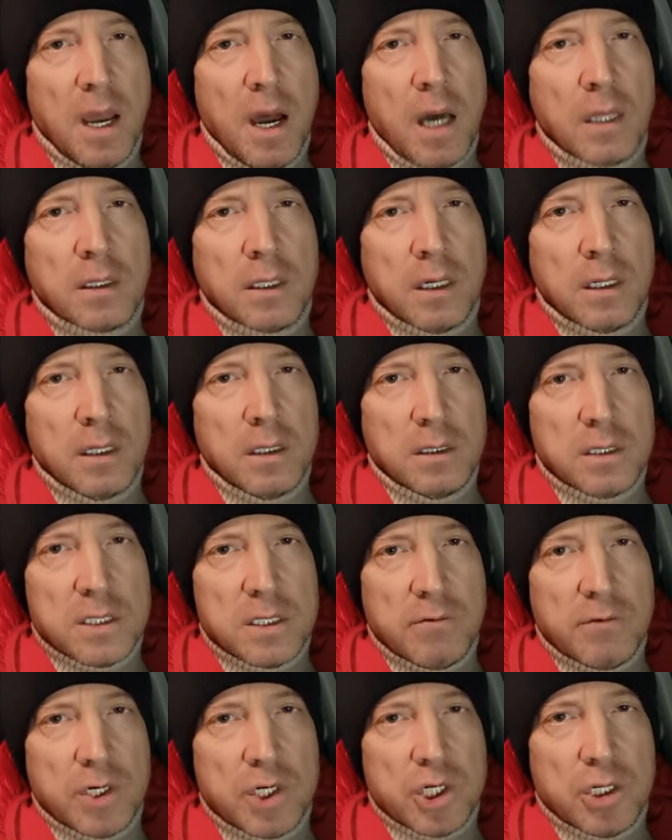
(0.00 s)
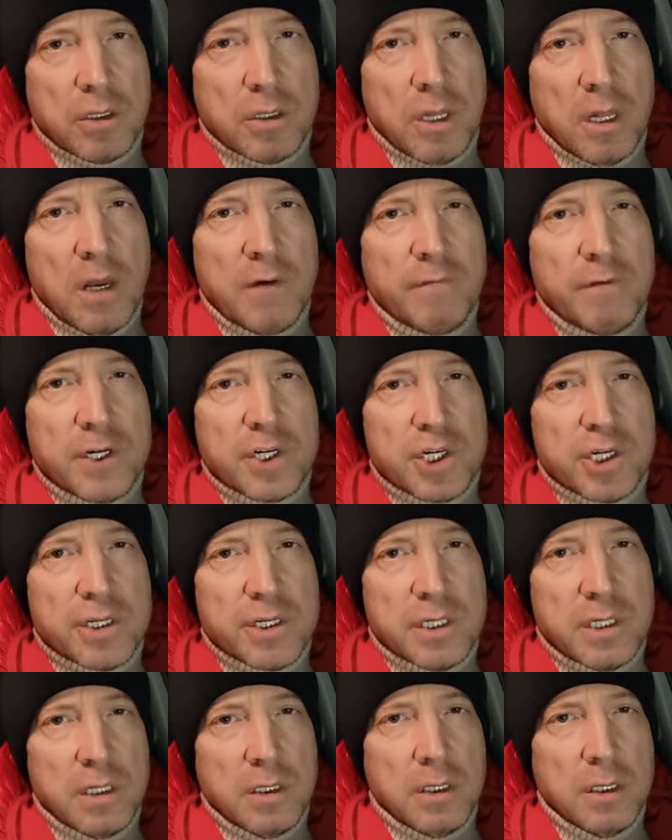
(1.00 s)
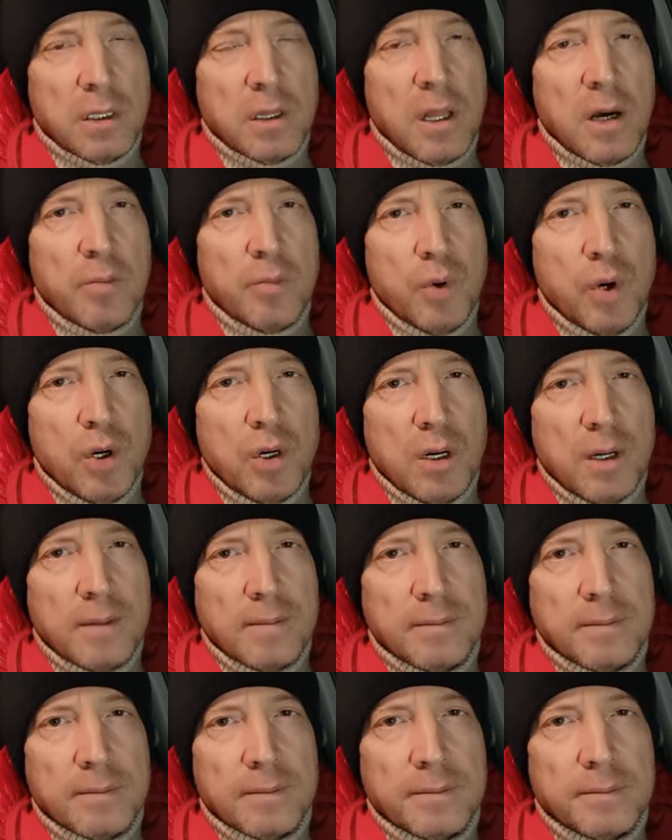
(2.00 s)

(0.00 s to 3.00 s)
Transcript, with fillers: открыто совершенно для высшей силы, для Бога,